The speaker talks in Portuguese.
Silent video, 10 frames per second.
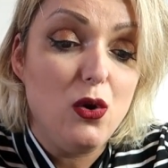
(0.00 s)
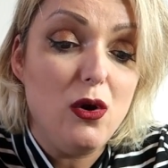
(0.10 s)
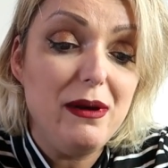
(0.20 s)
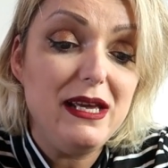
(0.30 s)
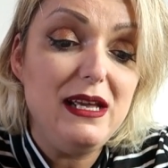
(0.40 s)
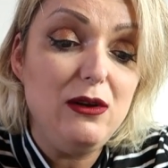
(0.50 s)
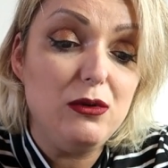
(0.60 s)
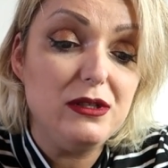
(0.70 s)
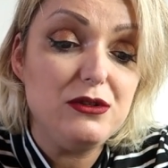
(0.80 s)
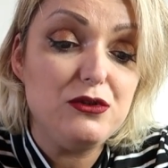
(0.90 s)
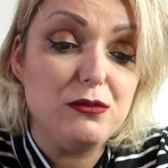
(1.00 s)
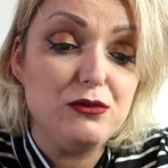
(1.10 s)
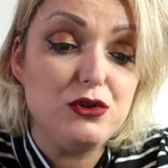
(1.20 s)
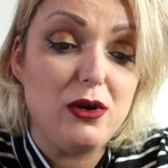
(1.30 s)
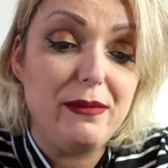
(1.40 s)
Como aqui em Londres
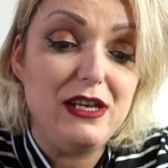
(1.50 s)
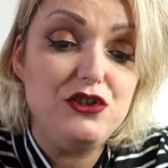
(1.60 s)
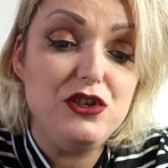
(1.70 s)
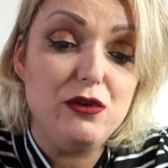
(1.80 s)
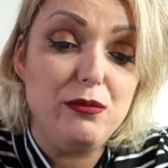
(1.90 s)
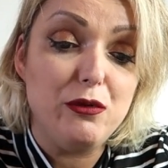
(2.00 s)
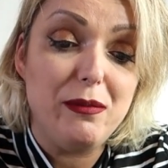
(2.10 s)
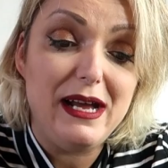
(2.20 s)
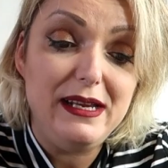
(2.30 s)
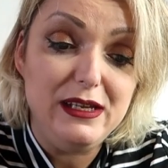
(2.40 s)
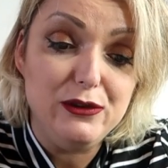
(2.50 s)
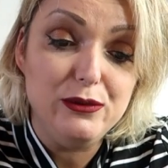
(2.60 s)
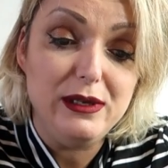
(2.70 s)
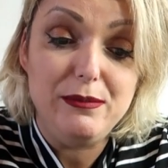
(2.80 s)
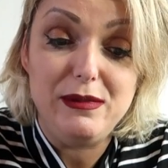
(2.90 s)
somos somente eu e meu
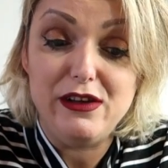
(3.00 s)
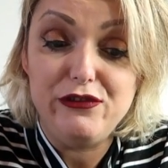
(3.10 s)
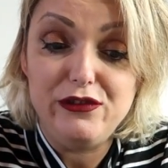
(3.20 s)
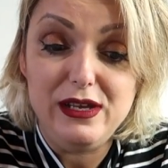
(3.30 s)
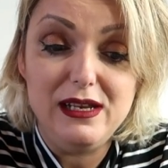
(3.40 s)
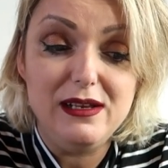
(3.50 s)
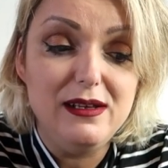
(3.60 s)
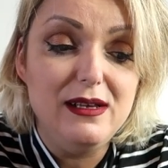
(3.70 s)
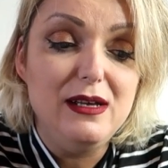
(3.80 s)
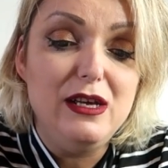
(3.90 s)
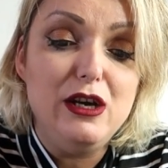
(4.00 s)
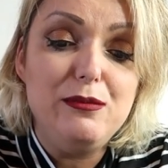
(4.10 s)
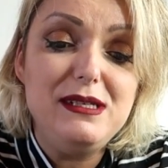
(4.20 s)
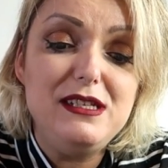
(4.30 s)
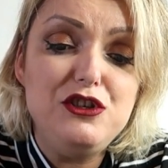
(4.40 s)
marido e minha filha, eu
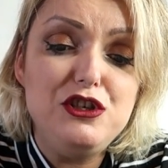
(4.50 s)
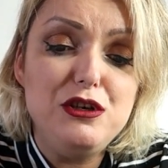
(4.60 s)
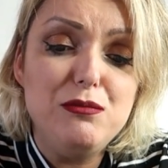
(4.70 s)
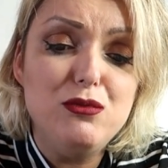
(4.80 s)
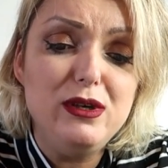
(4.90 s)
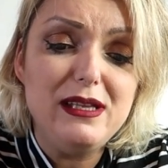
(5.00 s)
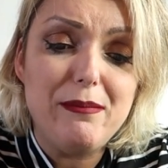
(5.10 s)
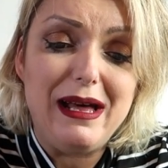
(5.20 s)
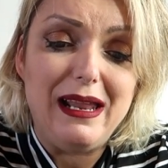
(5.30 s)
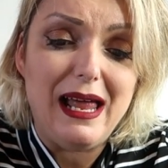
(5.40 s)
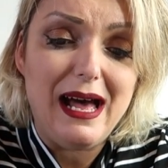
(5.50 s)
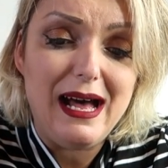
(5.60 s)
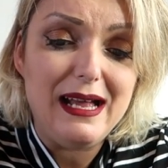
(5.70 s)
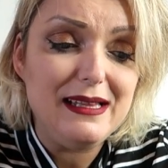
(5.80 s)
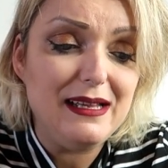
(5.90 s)
me senti muito
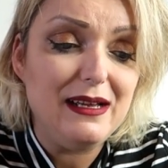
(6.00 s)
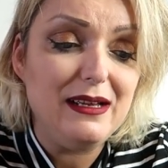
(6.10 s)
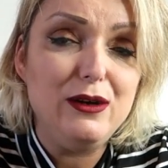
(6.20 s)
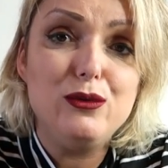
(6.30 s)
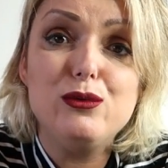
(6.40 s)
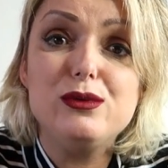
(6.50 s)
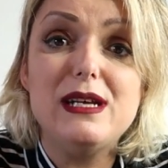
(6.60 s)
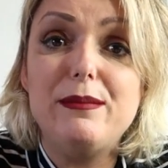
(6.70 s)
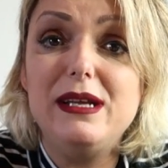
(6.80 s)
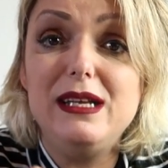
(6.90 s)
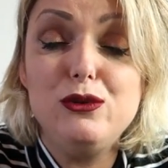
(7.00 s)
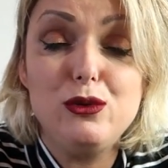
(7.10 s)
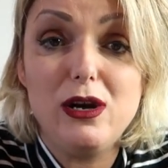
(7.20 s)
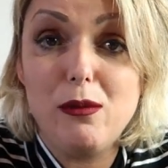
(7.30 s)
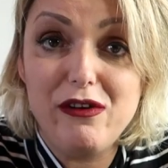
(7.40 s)
abalada, eu não sabia nem
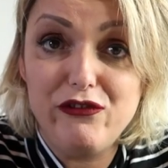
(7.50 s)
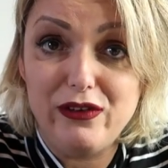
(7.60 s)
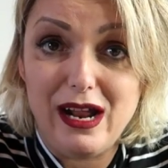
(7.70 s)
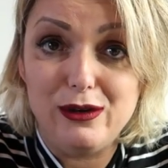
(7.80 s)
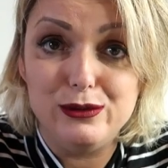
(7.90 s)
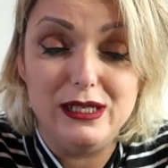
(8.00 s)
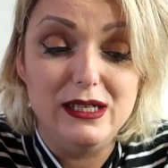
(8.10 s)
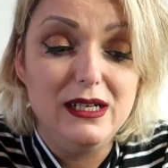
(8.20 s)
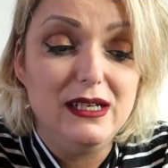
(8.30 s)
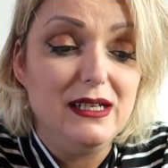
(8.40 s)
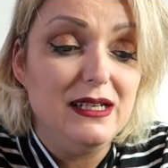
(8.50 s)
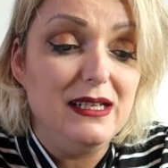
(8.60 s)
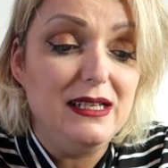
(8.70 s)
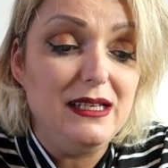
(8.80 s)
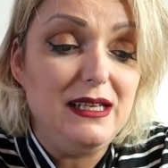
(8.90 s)
trocar uma fralda.
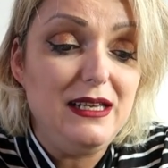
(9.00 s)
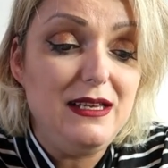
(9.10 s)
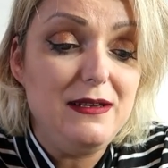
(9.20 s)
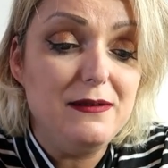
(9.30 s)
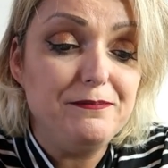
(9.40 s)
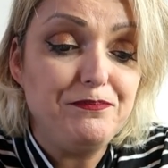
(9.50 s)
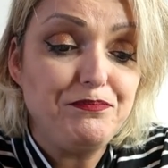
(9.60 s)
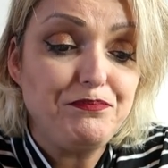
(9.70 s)
E